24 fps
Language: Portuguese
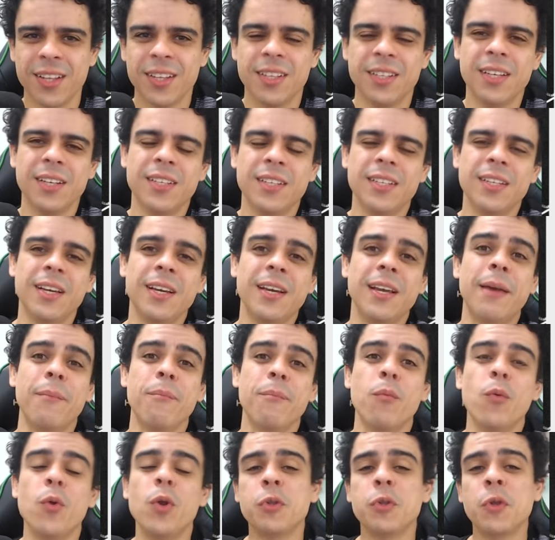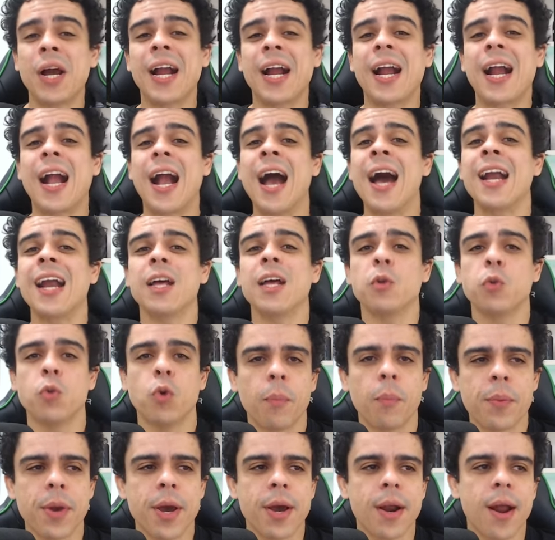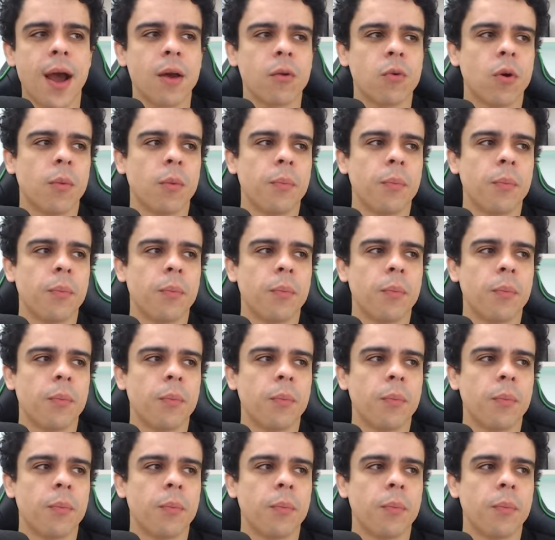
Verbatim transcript: E aí é, é, muito a cara do Operário.